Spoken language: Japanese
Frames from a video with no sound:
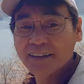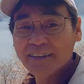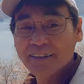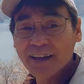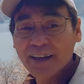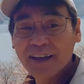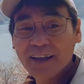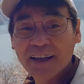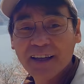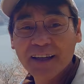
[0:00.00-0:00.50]

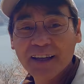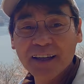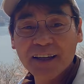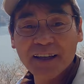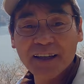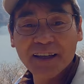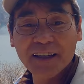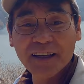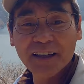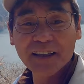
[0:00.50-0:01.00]
で、
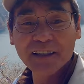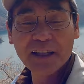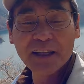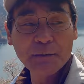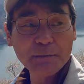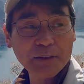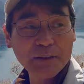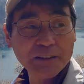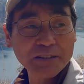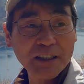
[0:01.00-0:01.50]
えだ
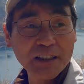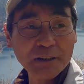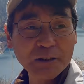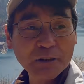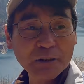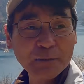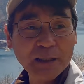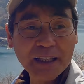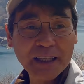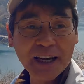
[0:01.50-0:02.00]
いぶね上の
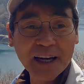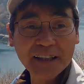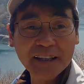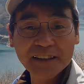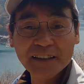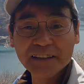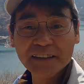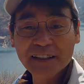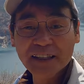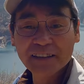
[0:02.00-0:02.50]
方まで上がっ
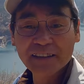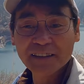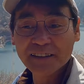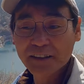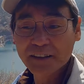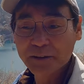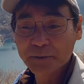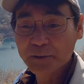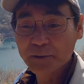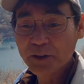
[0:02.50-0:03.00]
てきたんで
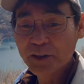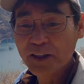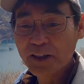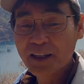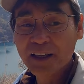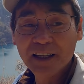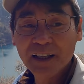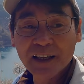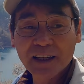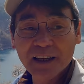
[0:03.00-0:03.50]
すけども、
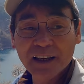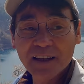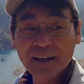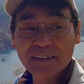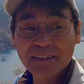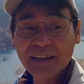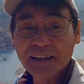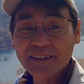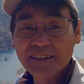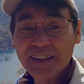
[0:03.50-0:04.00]

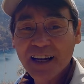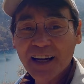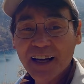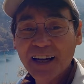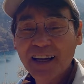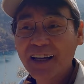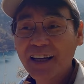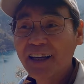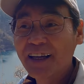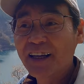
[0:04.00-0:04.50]
え桜
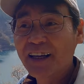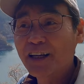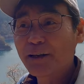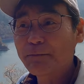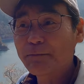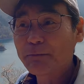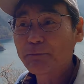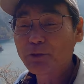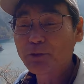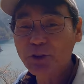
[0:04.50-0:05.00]

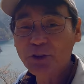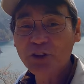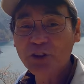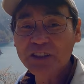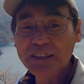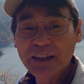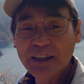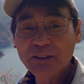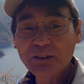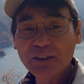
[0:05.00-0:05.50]
やっぱもうちょっと
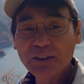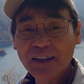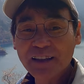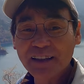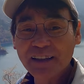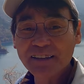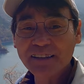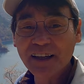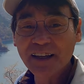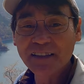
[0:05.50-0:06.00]
下の方が
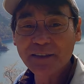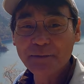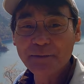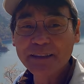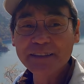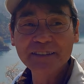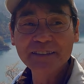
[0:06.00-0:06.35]
ね咲いてま